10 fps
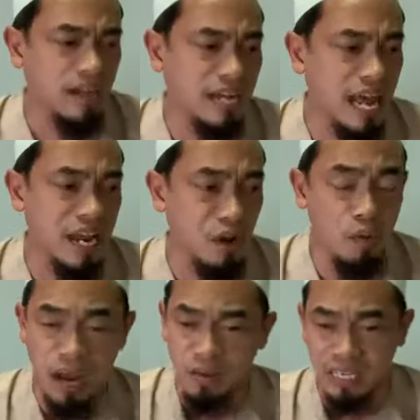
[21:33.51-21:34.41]
กได้
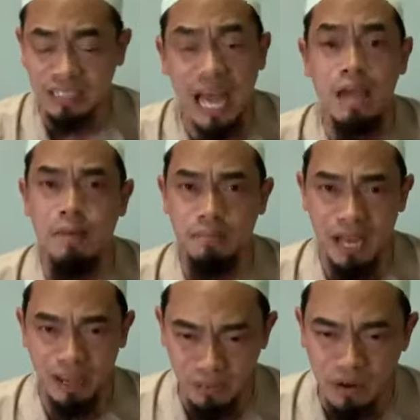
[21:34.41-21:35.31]
ว่าเราจะตายแบบไห
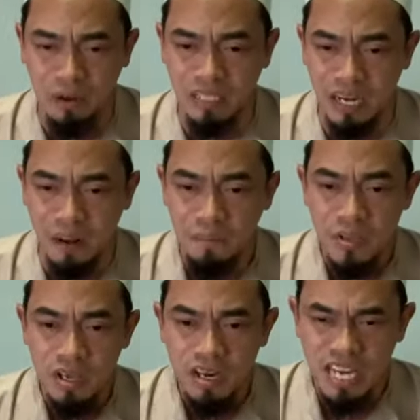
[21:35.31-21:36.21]
นพี่น้องที่รัก
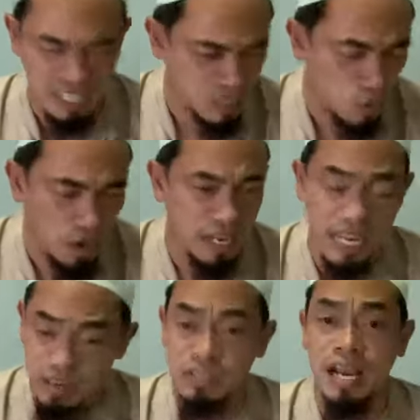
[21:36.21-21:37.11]
นี่คือคนที่
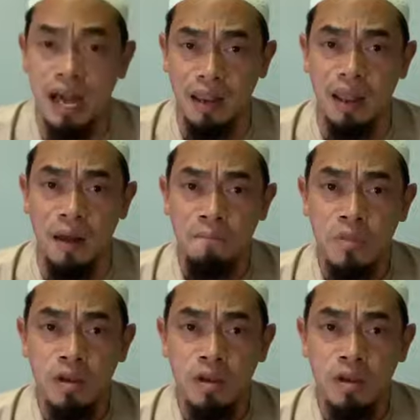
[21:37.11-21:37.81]
อินชาอัลลอฮฺ